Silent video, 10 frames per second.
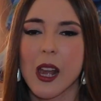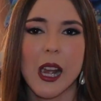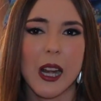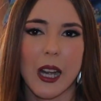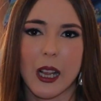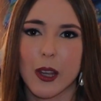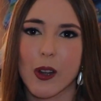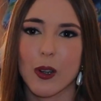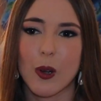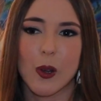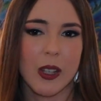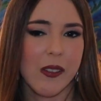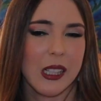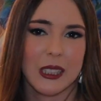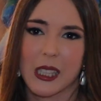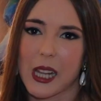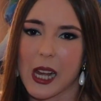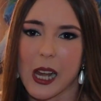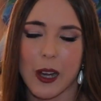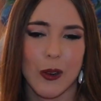en relación con
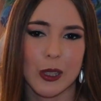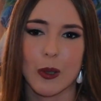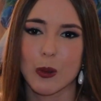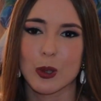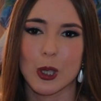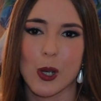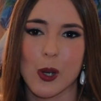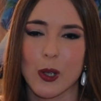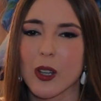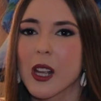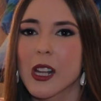diversidad, con inclusión,